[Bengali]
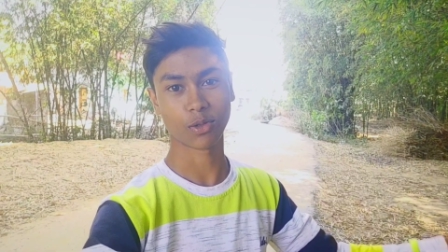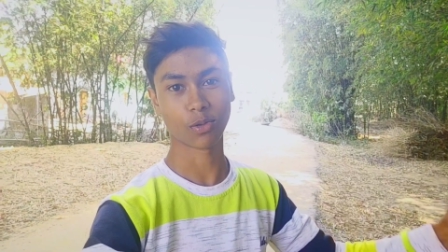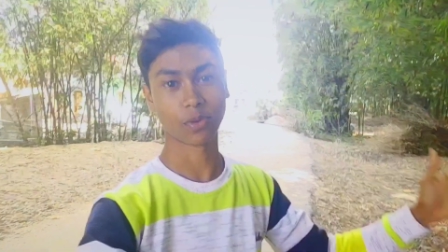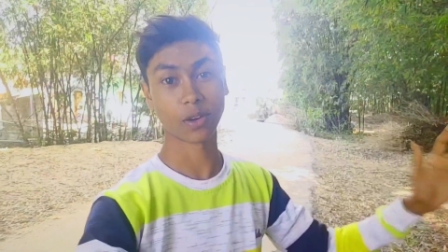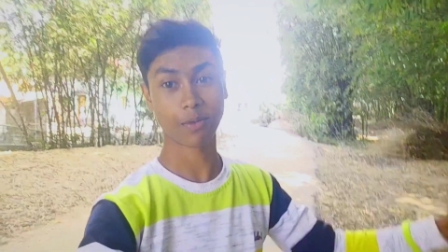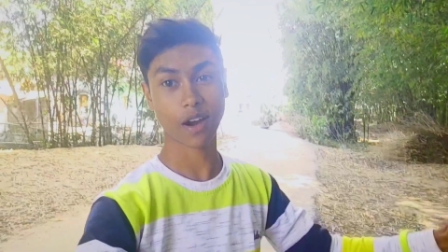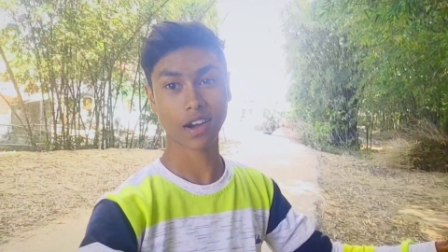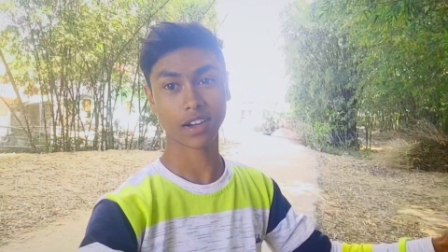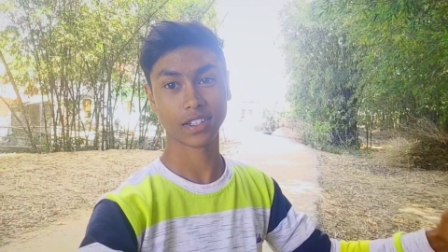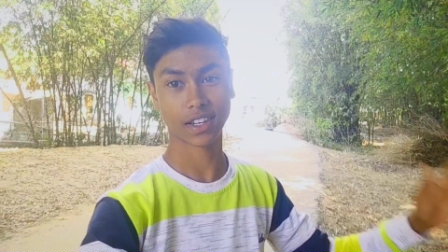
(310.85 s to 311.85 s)
তো ফ্রি
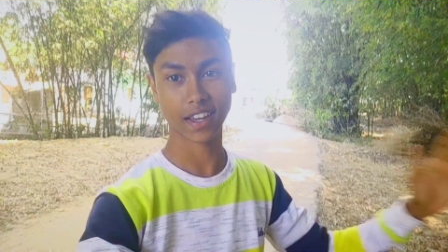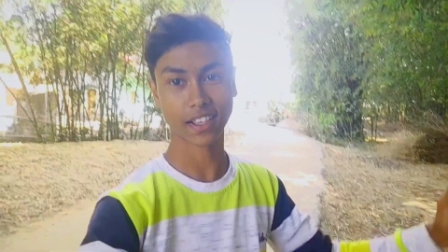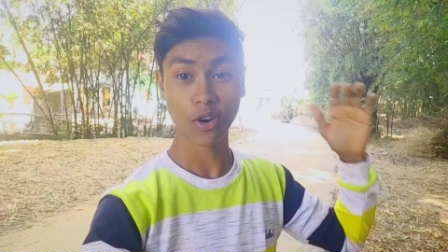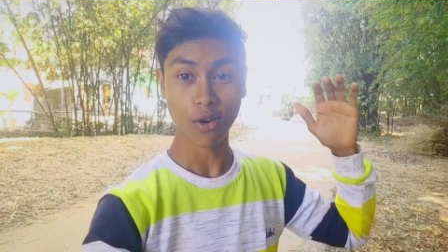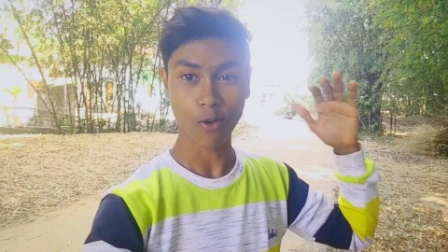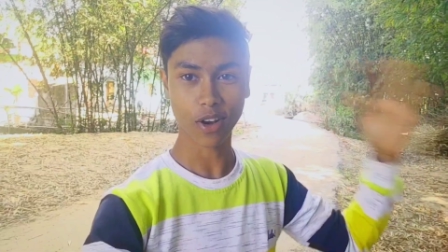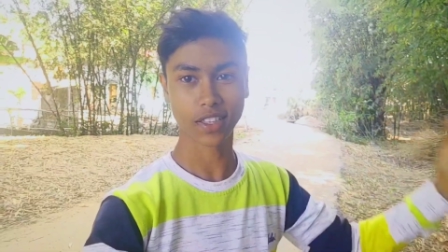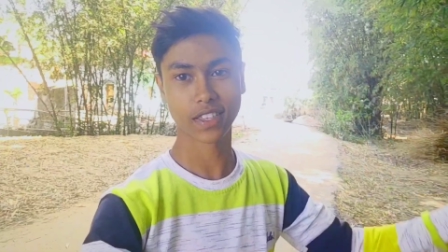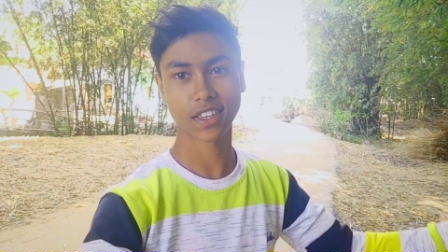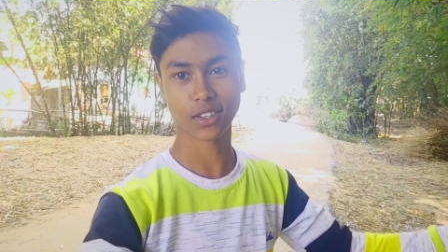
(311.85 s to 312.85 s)
ফায়ার ওকে
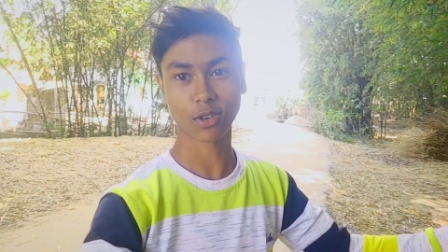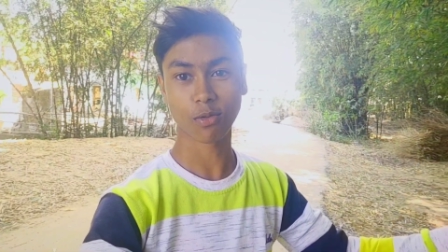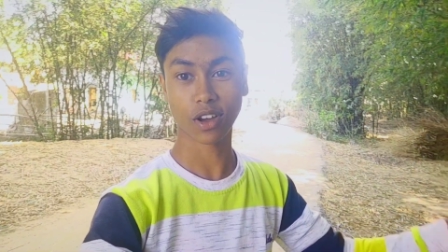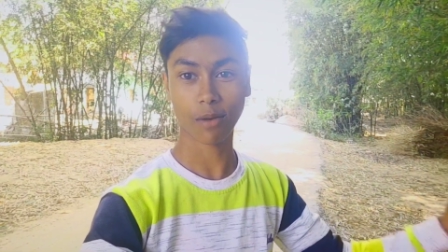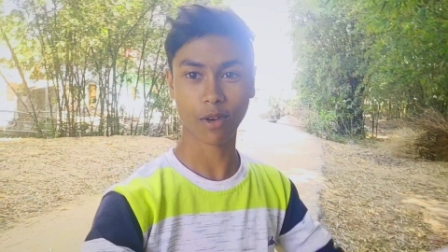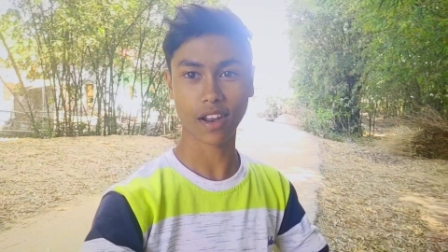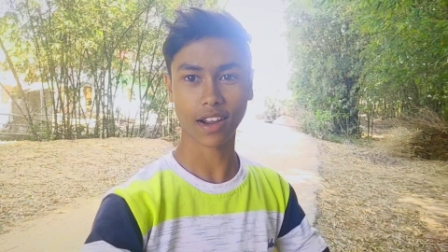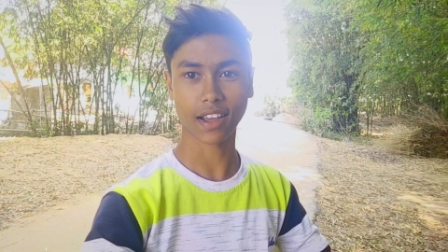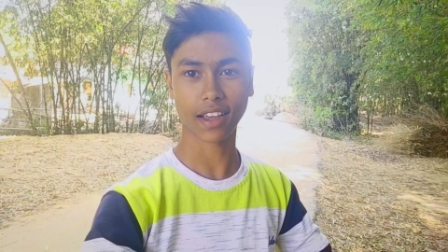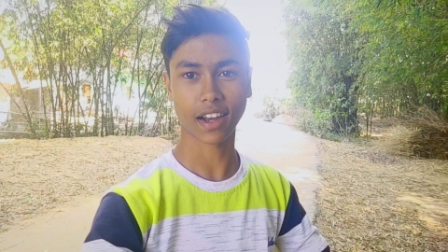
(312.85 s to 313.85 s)
জিজ্ঞেস করব কেমন
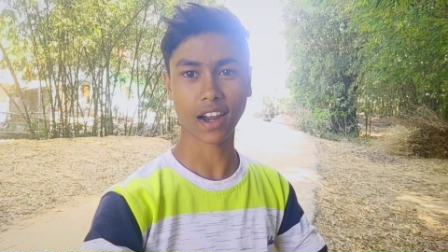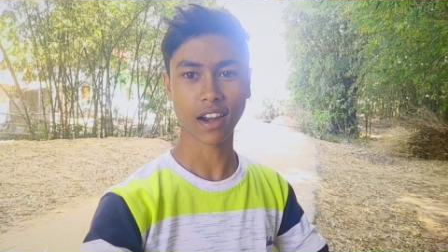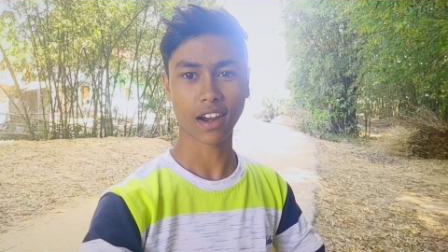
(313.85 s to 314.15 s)
লাগে খেলা